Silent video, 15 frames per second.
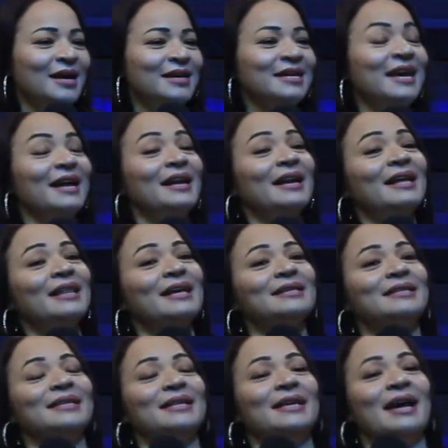Y él le
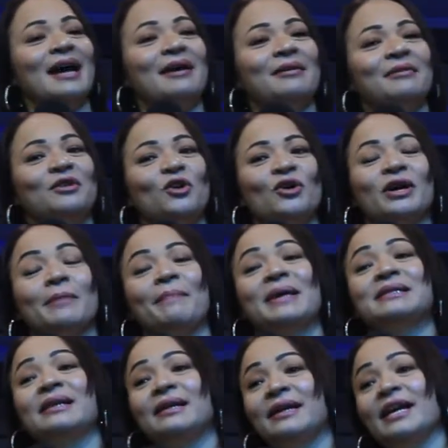decía, lo que
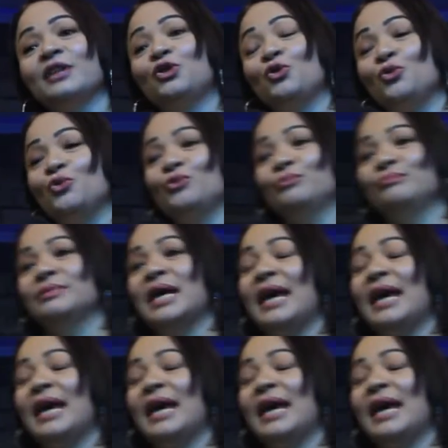pasa es que tú